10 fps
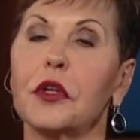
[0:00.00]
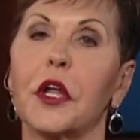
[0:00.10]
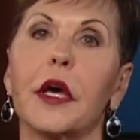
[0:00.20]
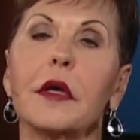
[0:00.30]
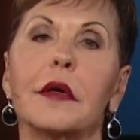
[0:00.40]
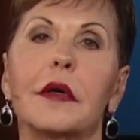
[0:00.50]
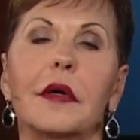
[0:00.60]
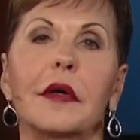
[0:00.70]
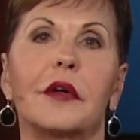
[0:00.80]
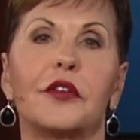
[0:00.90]
Deshalb
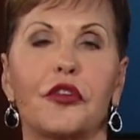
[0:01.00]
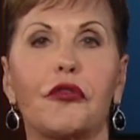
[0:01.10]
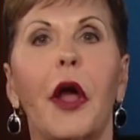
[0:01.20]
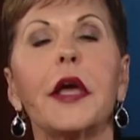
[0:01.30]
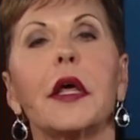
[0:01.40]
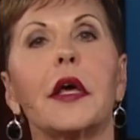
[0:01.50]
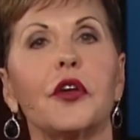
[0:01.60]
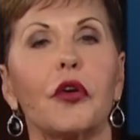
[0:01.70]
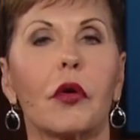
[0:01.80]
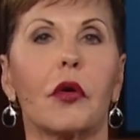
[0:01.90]
fordere ich nun
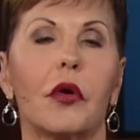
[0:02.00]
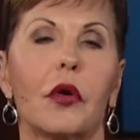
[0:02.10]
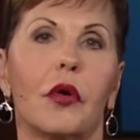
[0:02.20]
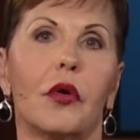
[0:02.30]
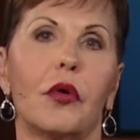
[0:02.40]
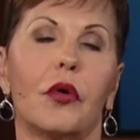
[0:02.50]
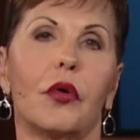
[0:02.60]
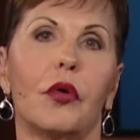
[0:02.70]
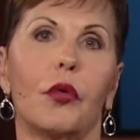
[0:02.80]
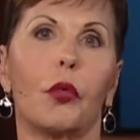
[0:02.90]
euch auf.
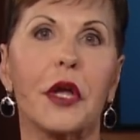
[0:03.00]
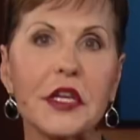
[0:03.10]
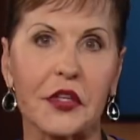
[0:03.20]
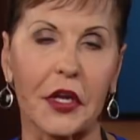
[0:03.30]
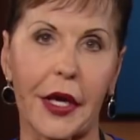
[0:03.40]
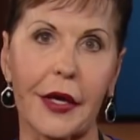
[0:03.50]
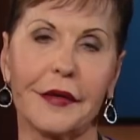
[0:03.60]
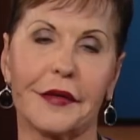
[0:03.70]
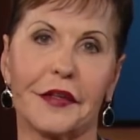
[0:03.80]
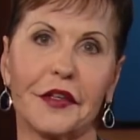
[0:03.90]
Tauscht euer
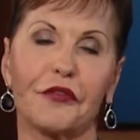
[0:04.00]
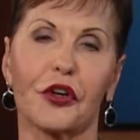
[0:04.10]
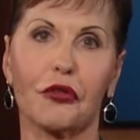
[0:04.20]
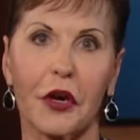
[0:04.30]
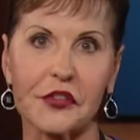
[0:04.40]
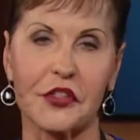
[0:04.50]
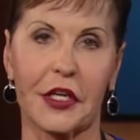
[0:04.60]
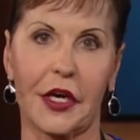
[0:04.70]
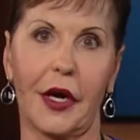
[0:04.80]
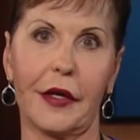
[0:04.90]
Grübeln gegen
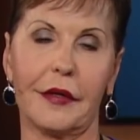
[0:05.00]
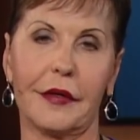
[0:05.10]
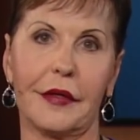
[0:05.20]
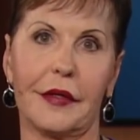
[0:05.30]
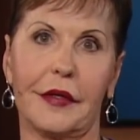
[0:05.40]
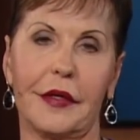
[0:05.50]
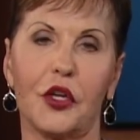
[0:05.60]
Gottvertrauen ein.